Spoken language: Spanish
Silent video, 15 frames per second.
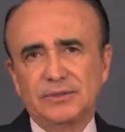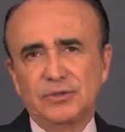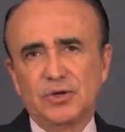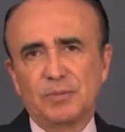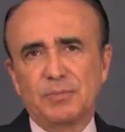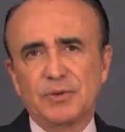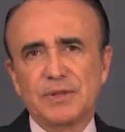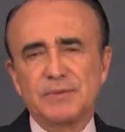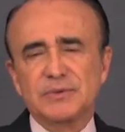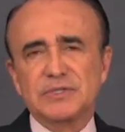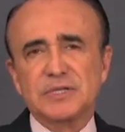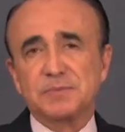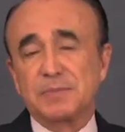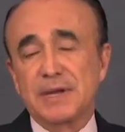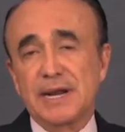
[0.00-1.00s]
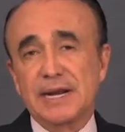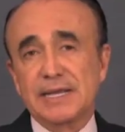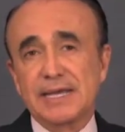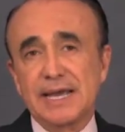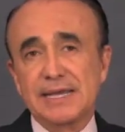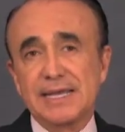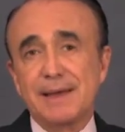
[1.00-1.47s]
no podemos esperar
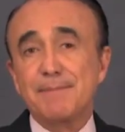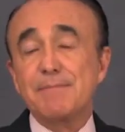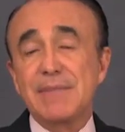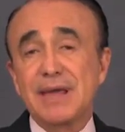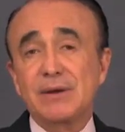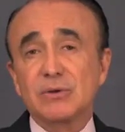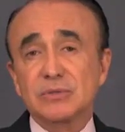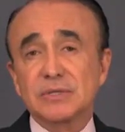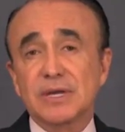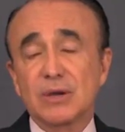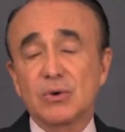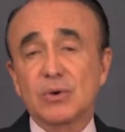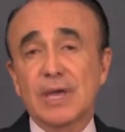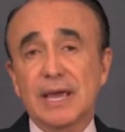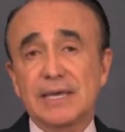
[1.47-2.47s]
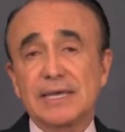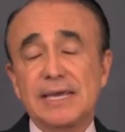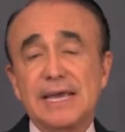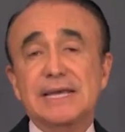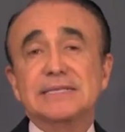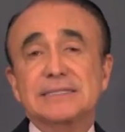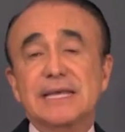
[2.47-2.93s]
que haya menos que lo que
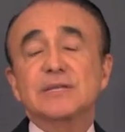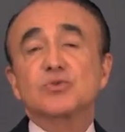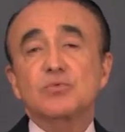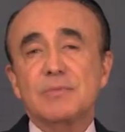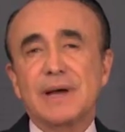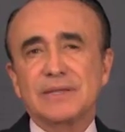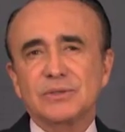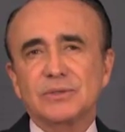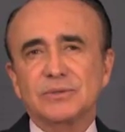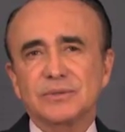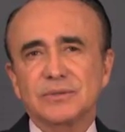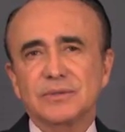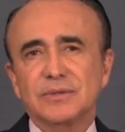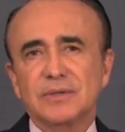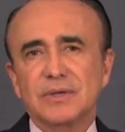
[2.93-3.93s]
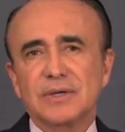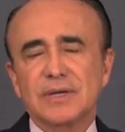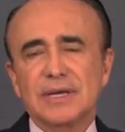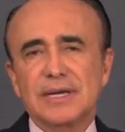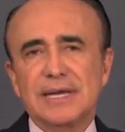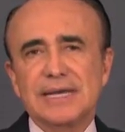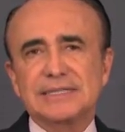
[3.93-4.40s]
aquí está sumando.
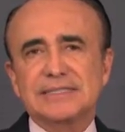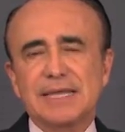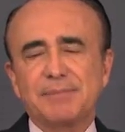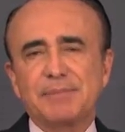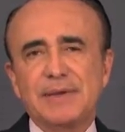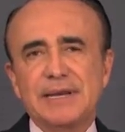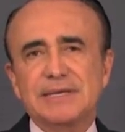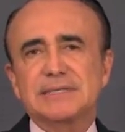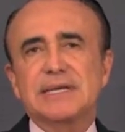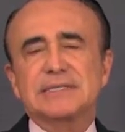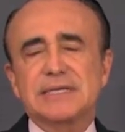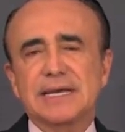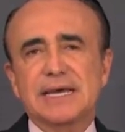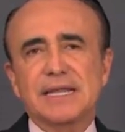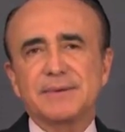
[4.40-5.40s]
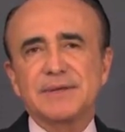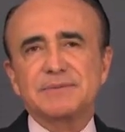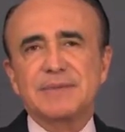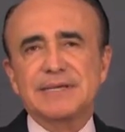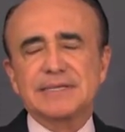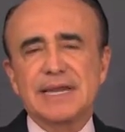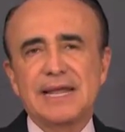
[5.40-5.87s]
Esta pila se hace cada vez
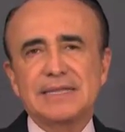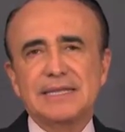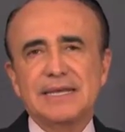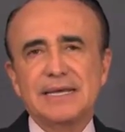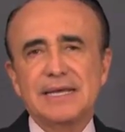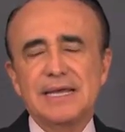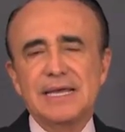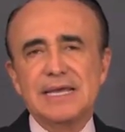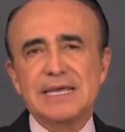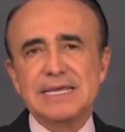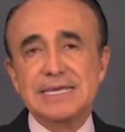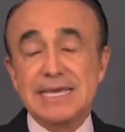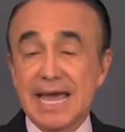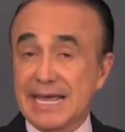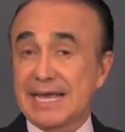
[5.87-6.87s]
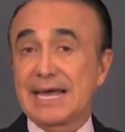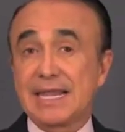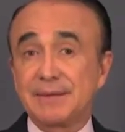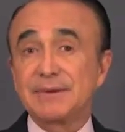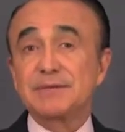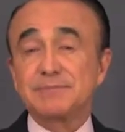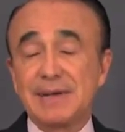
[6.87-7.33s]
más grande y hay
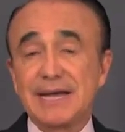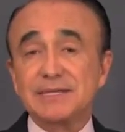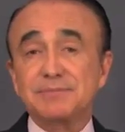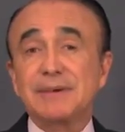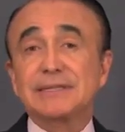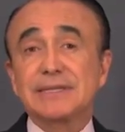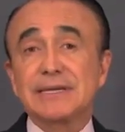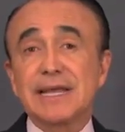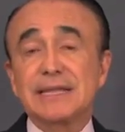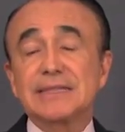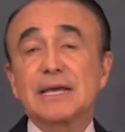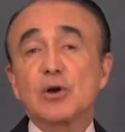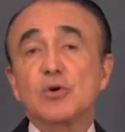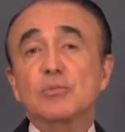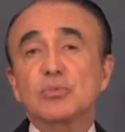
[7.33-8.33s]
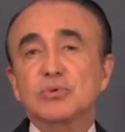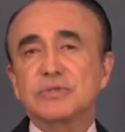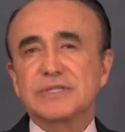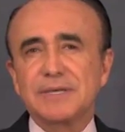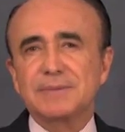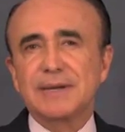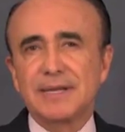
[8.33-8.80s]
cada vez más material de
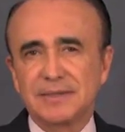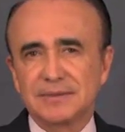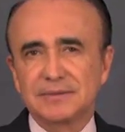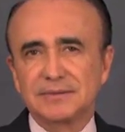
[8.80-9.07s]
combustible.